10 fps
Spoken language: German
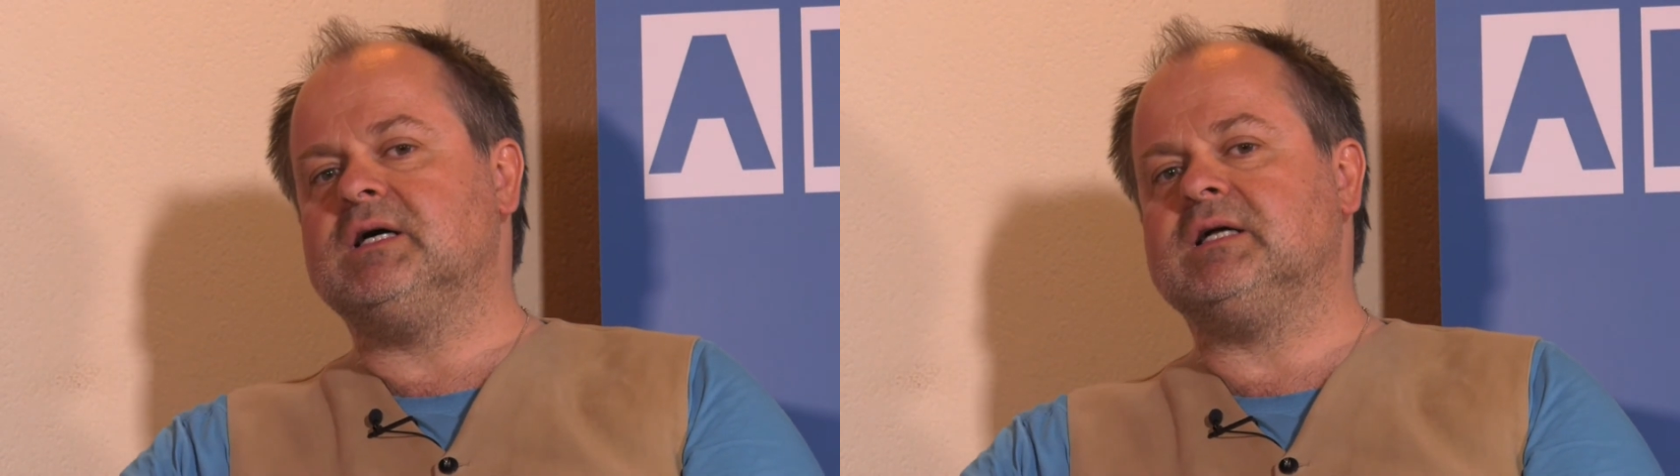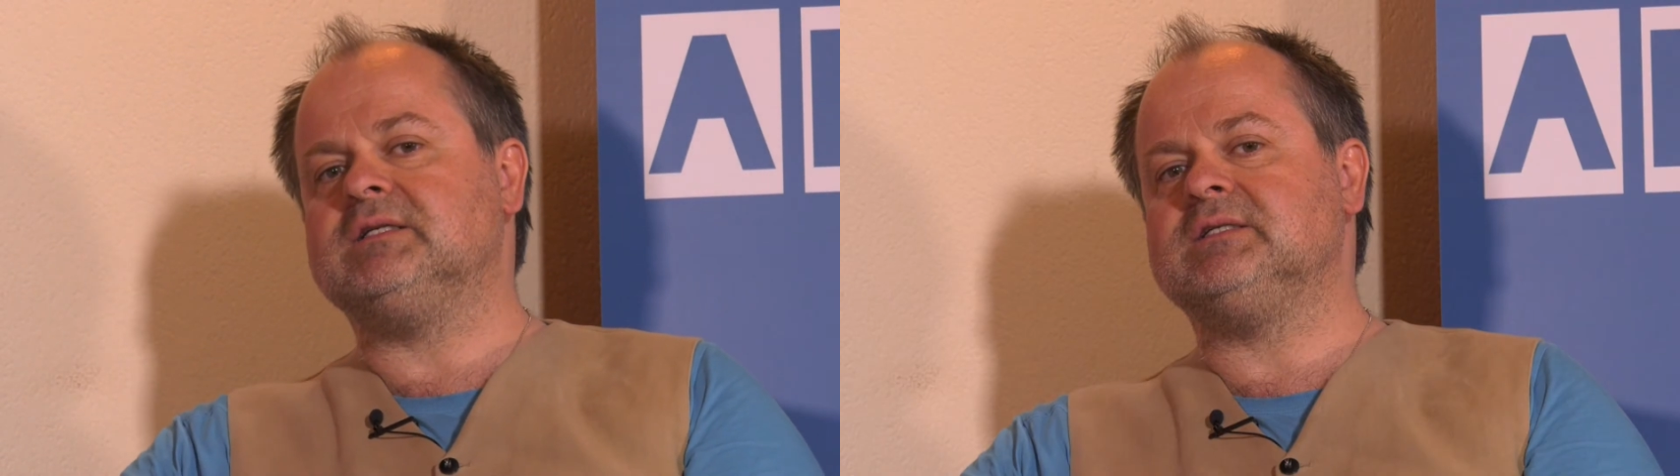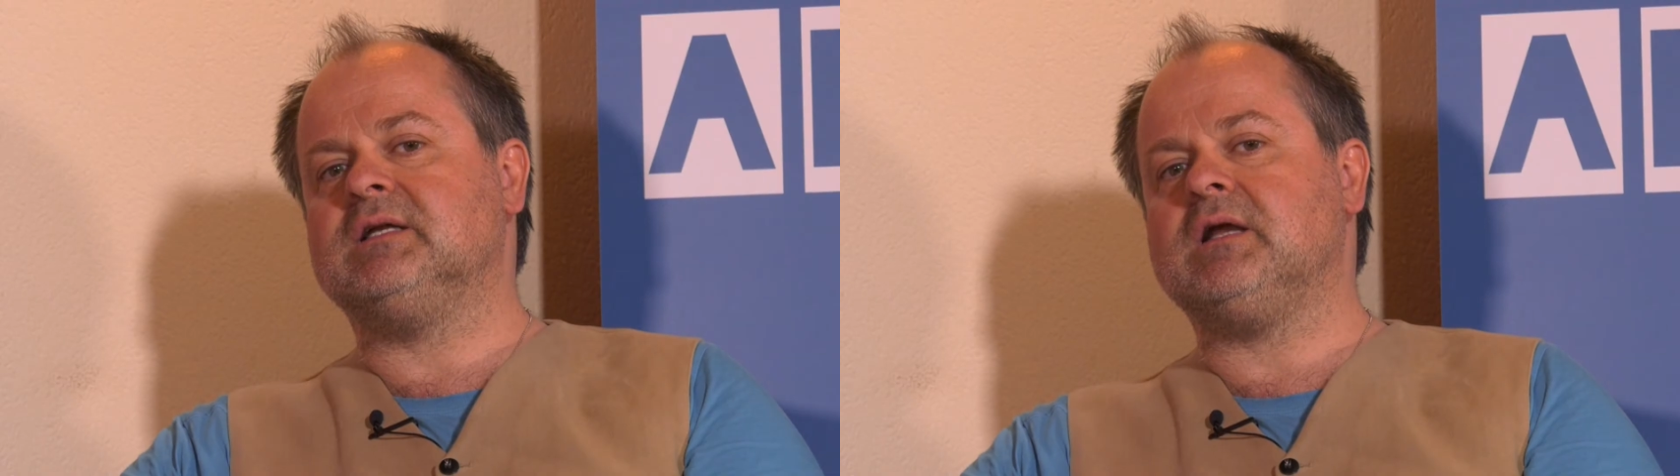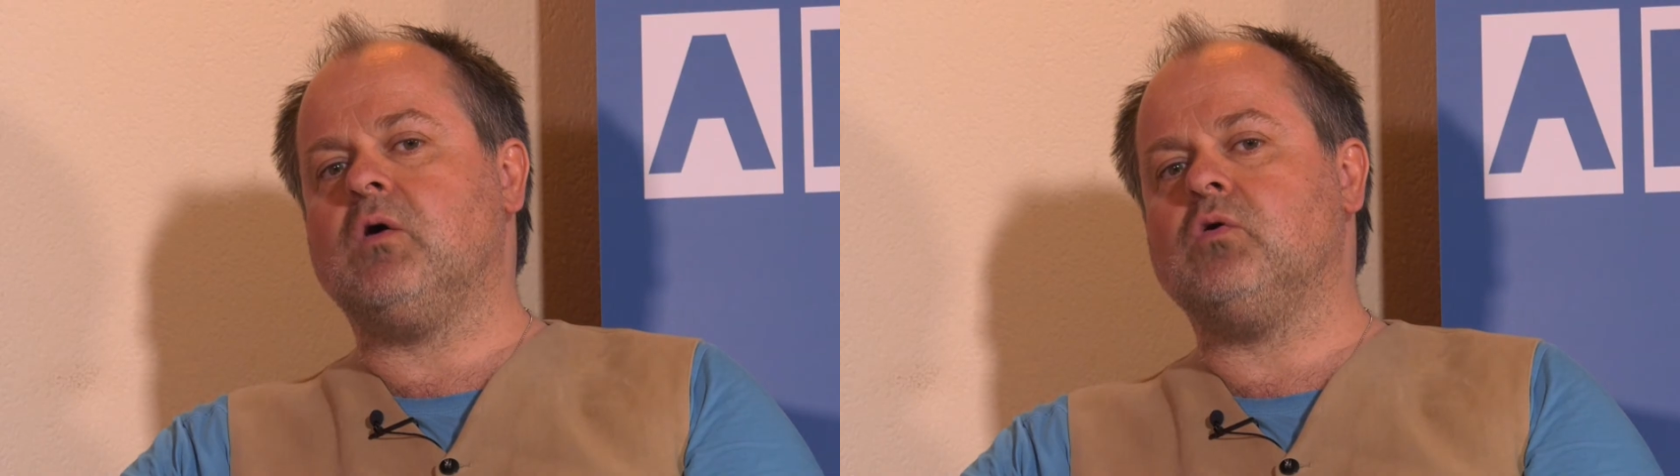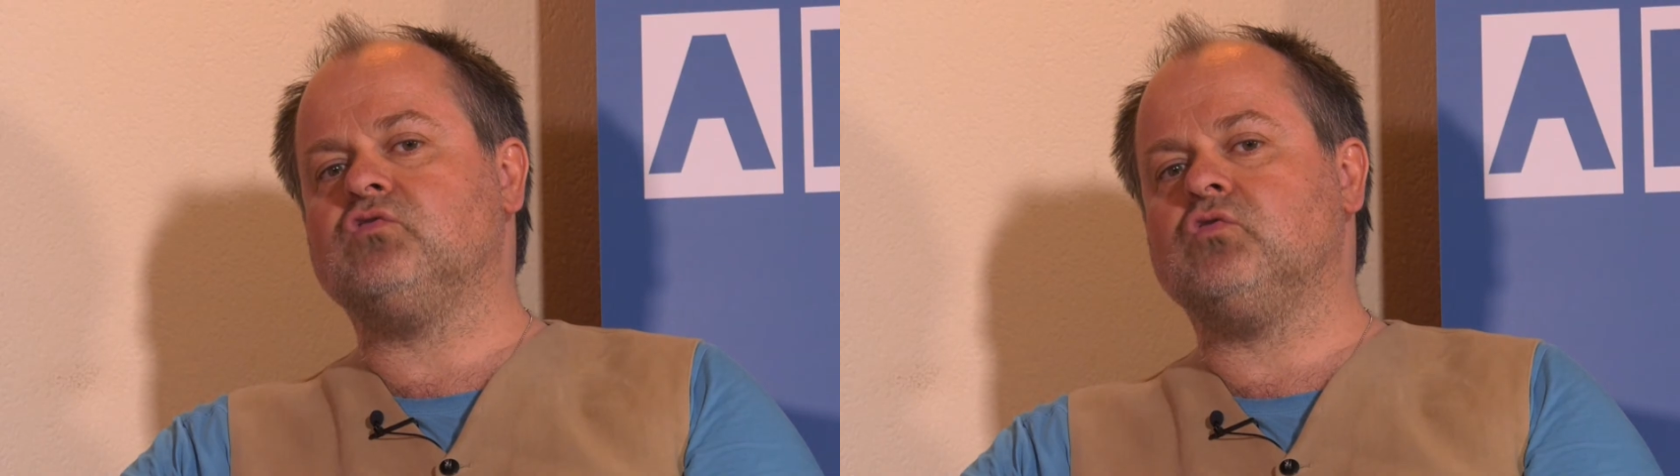hatte ich dann
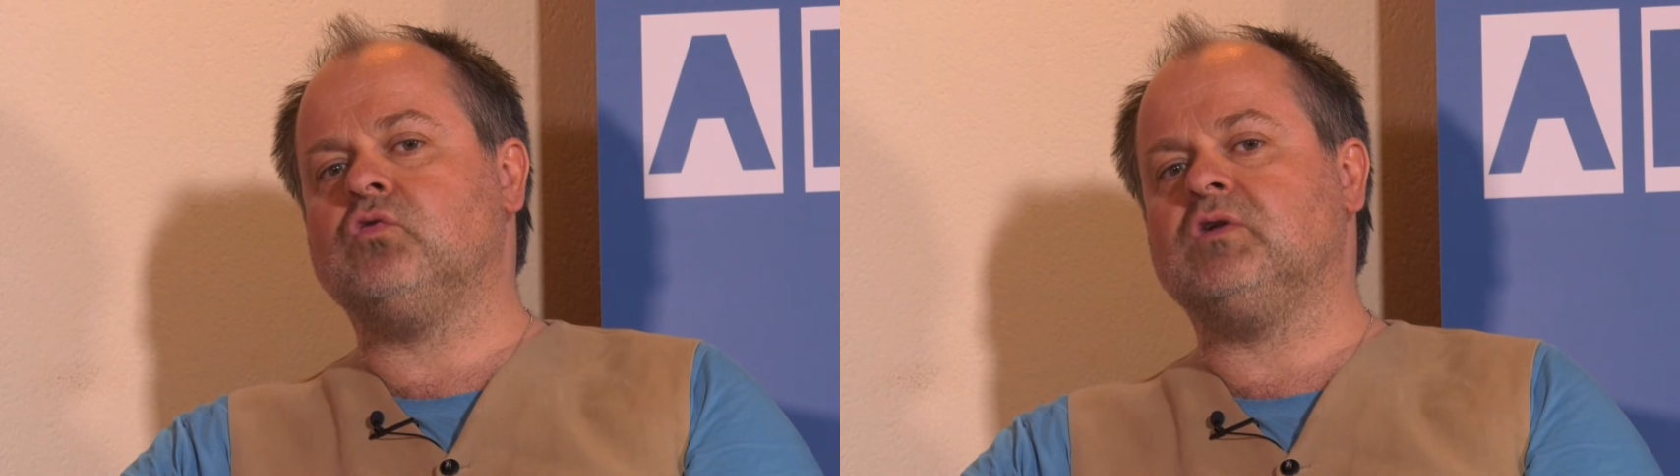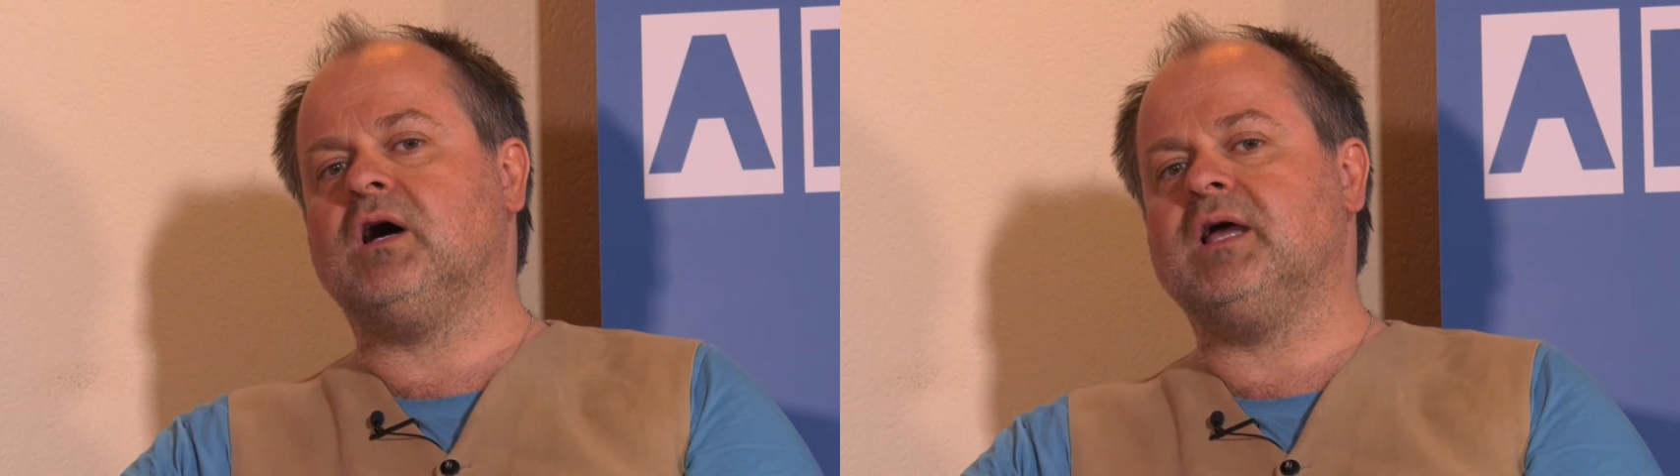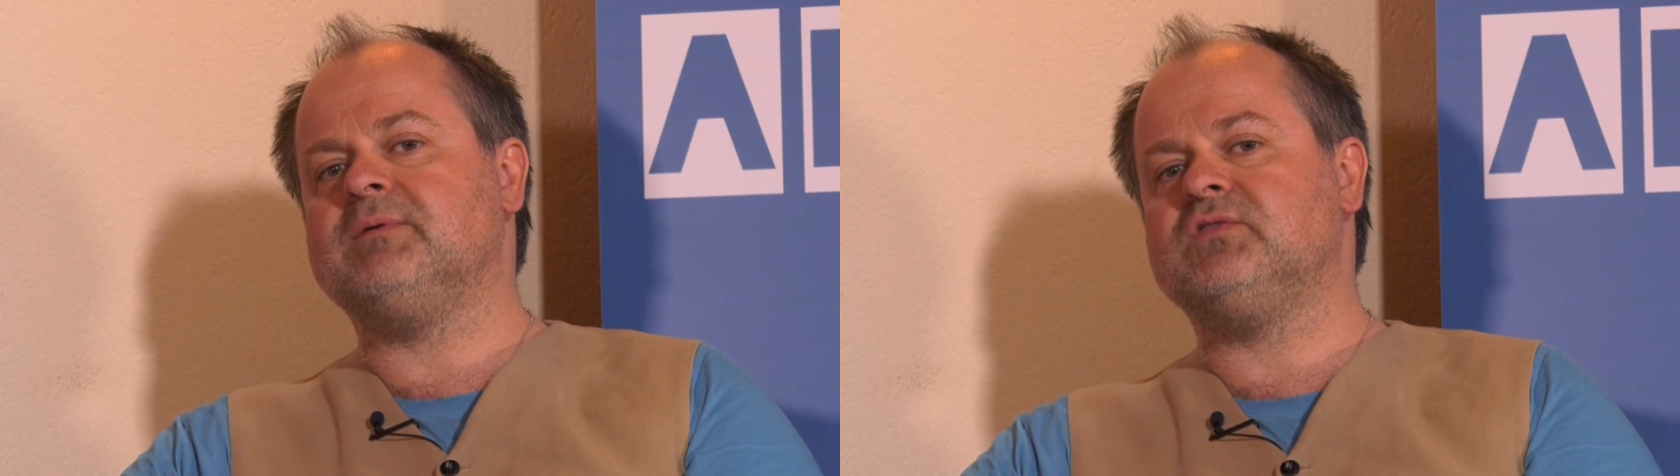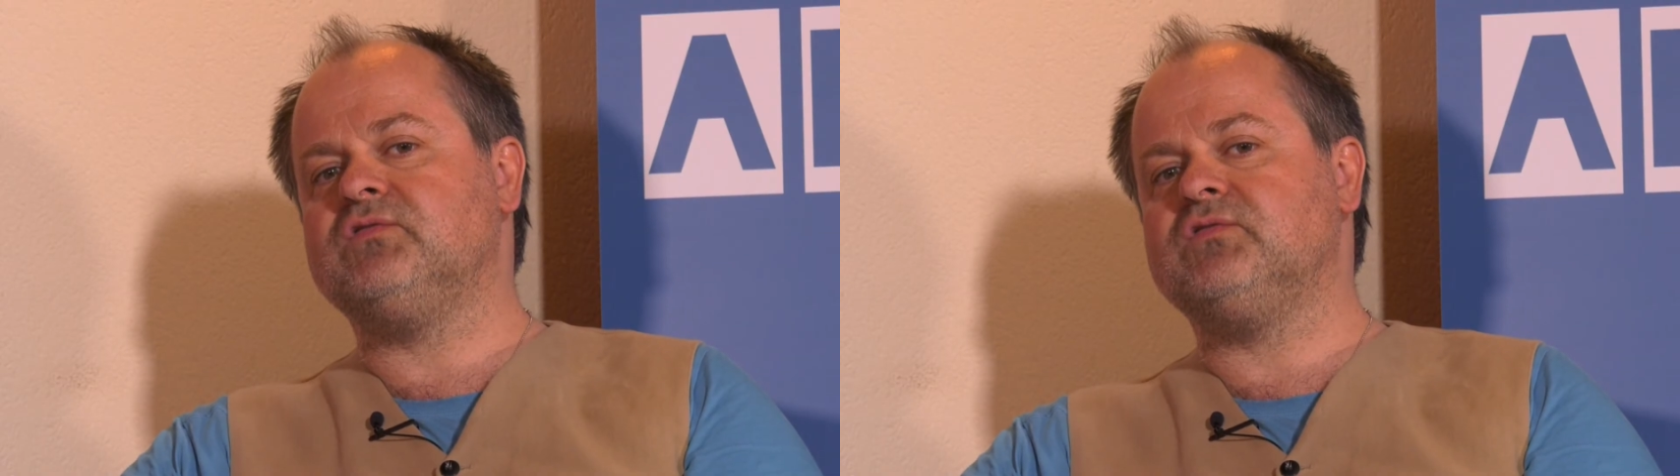auch so drei bis